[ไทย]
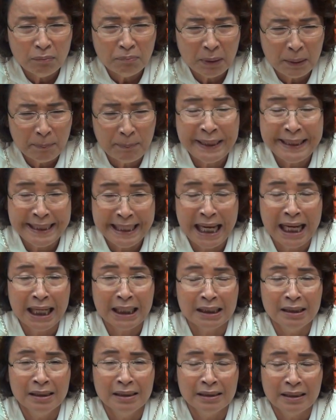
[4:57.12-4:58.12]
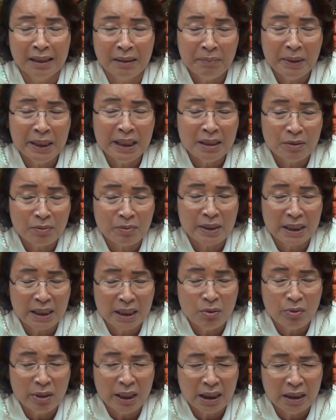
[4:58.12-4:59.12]
มันปัญญาเกิดอะพี่สมศรี
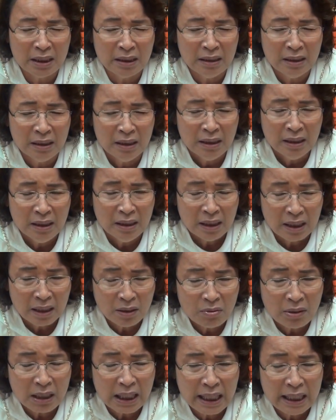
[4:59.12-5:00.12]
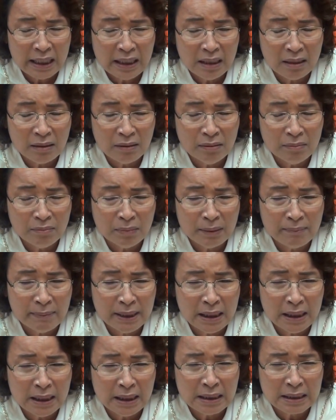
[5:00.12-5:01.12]
คิดว่างั้นเข้าใกล้แล้วมัน
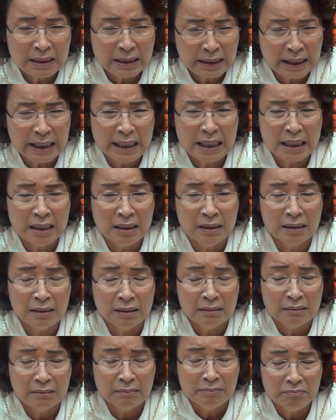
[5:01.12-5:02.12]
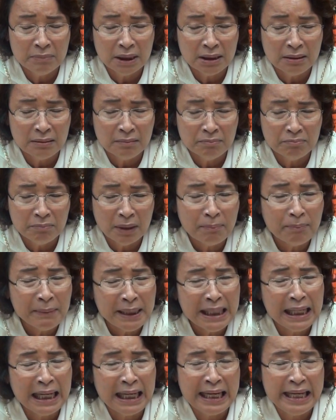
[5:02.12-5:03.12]
มีสติเกิดมันมัน
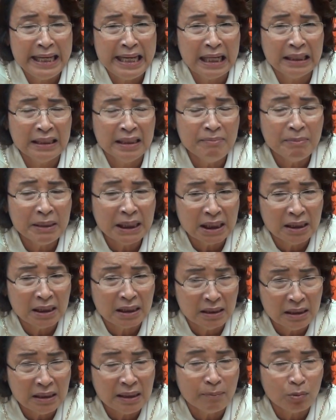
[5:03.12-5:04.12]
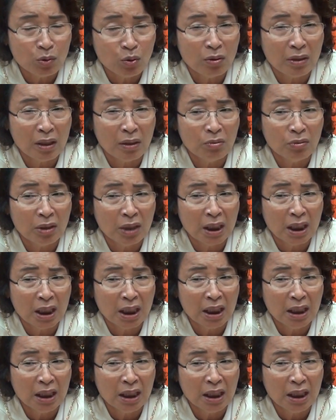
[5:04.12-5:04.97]
มีอะไรอย่าง ที่มันเกิดขึ้นกับตัวเรานะ